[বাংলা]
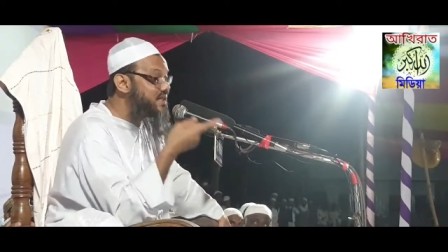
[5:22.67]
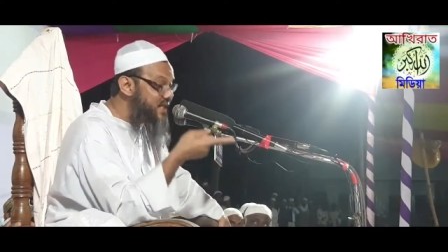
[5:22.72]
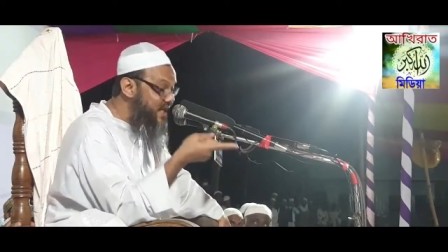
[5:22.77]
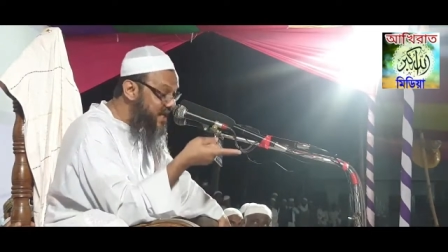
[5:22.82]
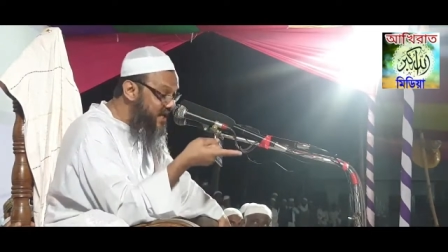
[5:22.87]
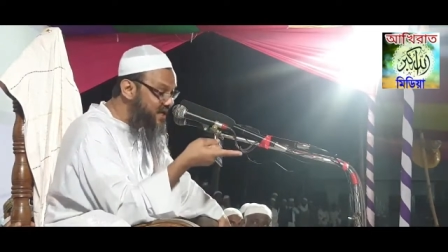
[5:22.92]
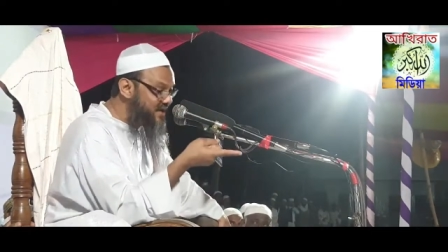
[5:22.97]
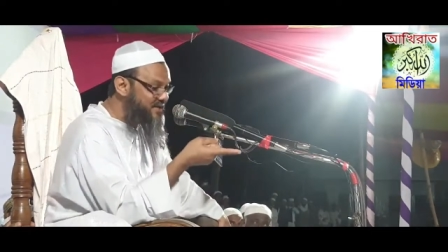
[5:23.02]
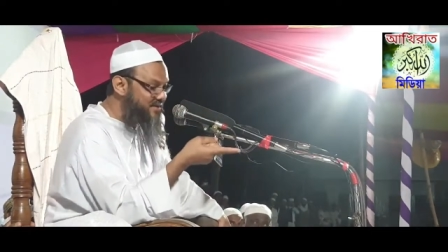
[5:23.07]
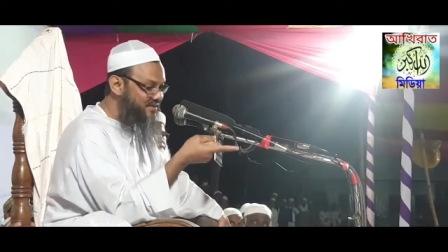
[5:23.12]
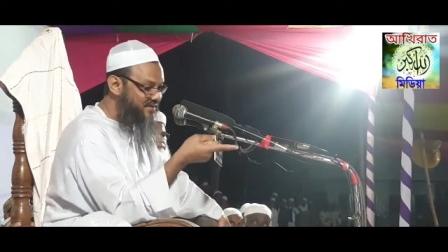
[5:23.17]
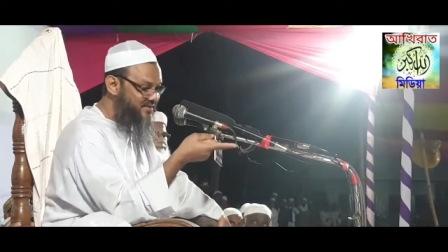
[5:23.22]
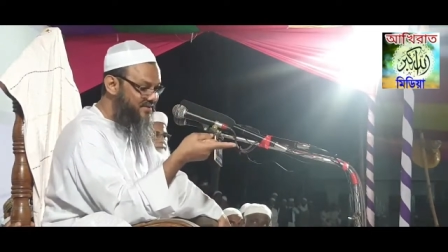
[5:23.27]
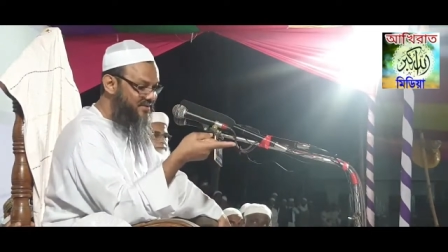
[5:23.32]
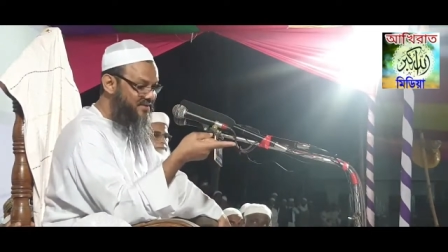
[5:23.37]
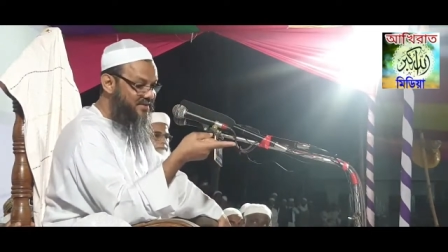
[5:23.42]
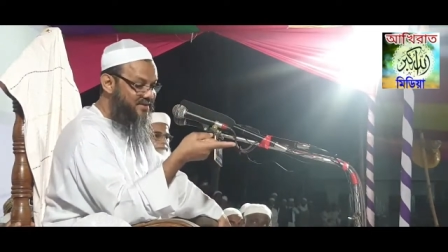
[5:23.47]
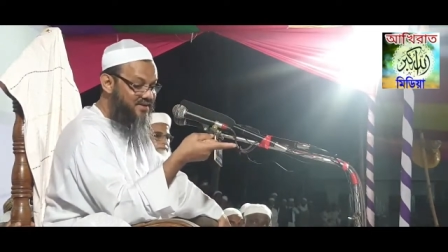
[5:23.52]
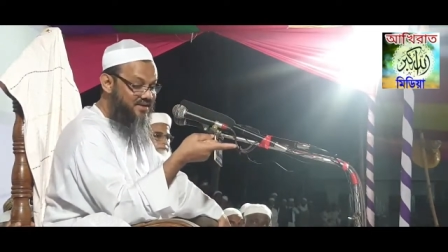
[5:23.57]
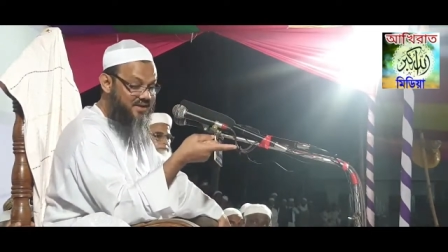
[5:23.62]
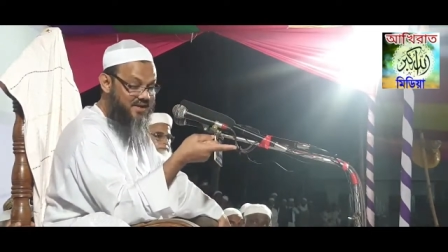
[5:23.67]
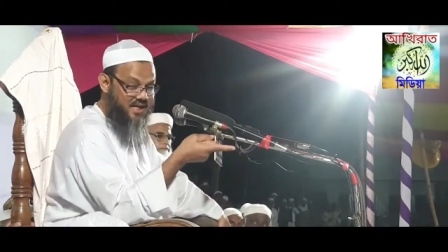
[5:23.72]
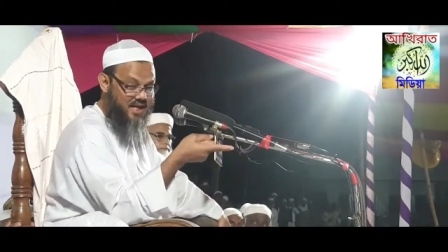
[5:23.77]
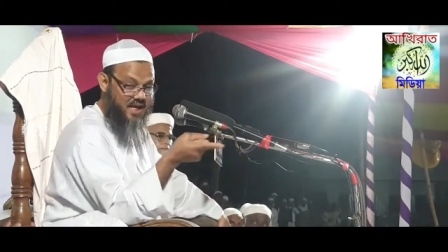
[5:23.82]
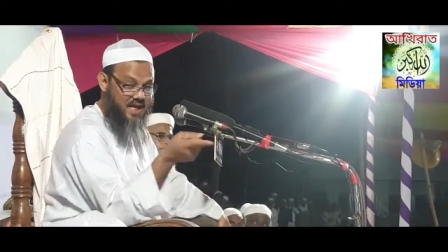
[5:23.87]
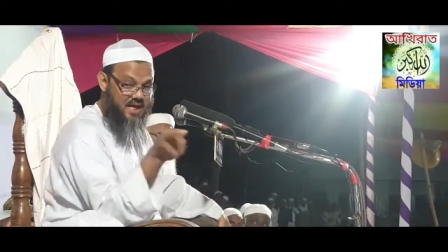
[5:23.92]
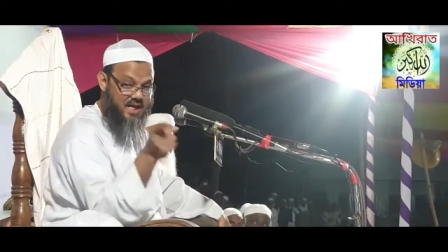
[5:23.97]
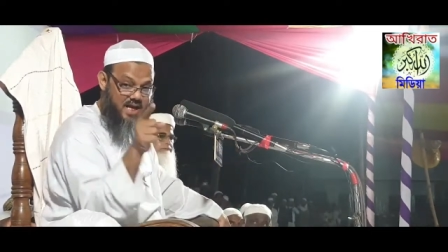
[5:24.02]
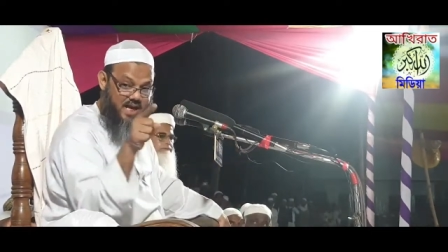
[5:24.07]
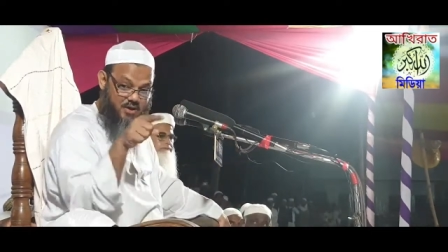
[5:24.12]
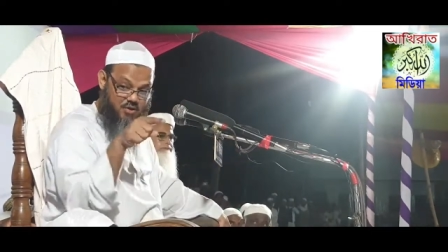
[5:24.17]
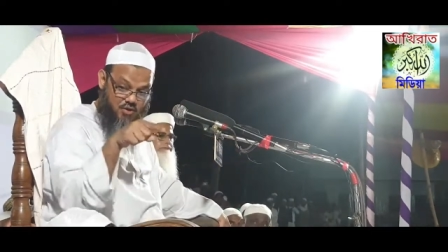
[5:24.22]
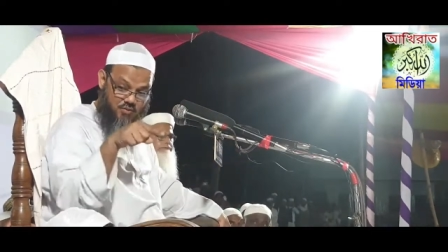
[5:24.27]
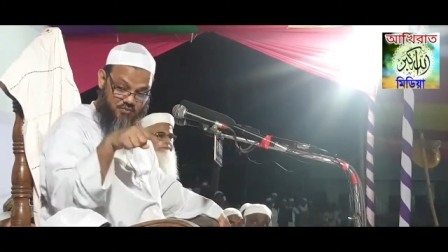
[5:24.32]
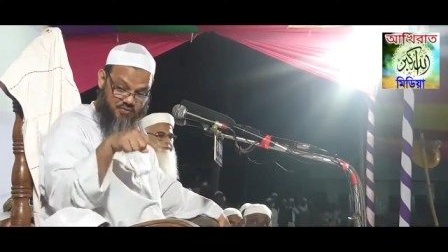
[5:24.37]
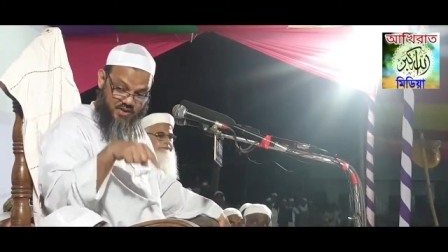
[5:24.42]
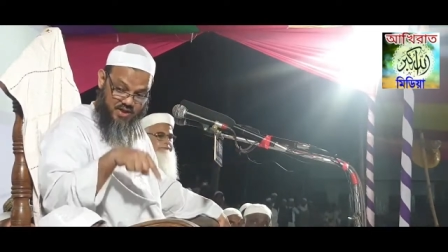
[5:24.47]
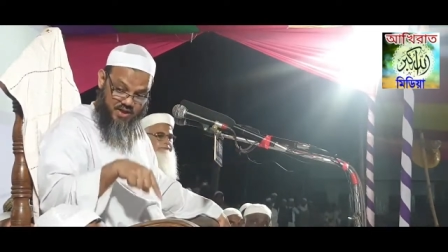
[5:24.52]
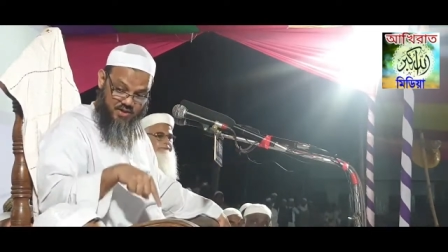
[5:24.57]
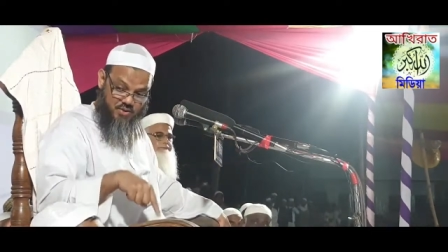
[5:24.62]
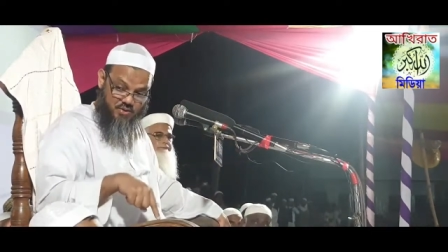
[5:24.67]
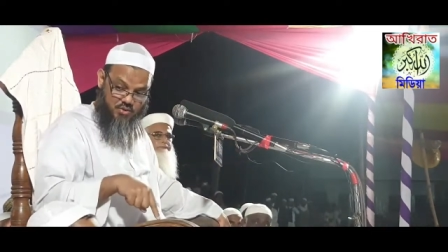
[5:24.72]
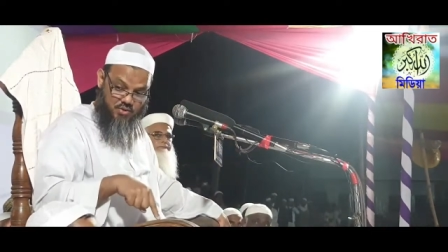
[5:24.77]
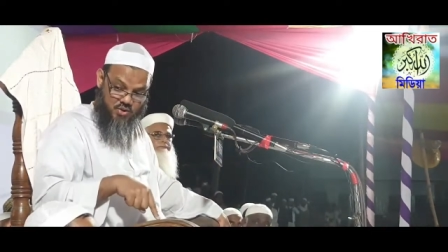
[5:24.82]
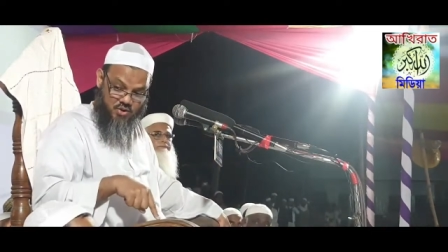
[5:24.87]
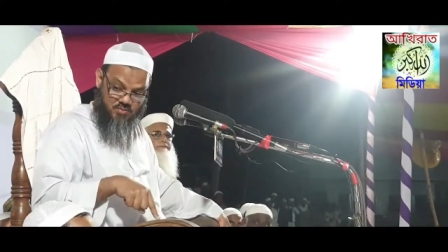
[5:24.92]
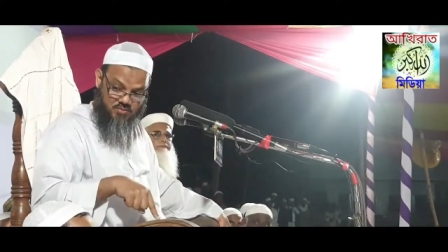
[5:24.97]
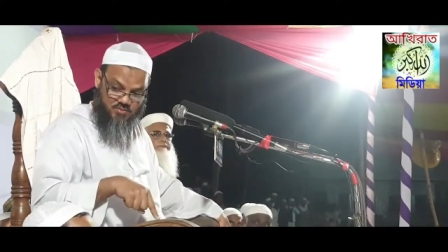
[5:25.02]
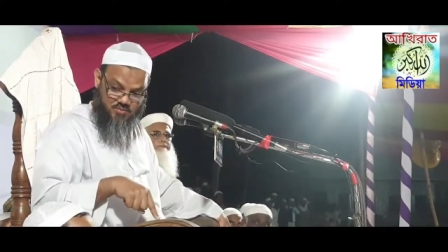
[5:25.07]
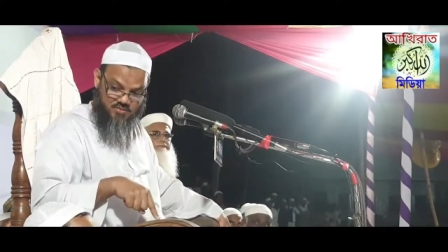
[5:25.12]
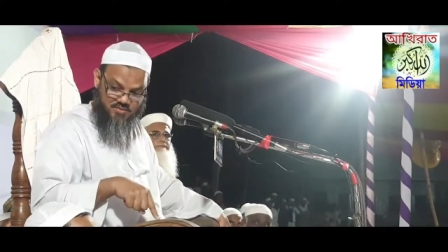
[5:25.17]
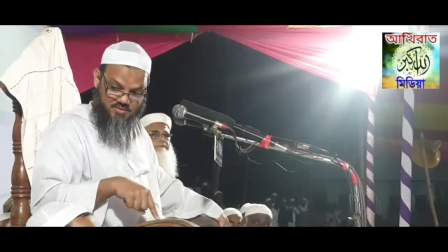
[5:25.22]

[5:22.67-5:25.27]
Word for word: দিন এই লাকুম দিন উকুম